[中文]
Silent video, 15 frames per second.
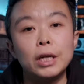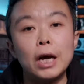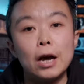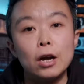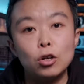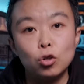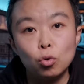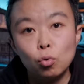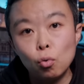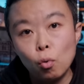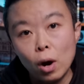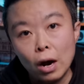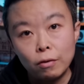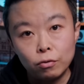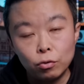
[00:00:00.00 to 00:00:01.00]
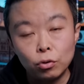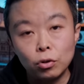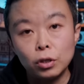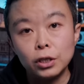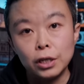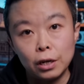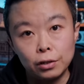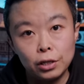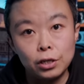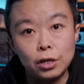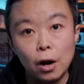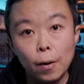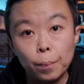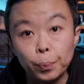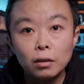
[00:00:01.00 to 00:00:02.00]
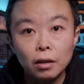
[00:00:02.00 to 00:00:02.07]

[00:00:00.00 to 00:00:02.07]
在中画幅相机上。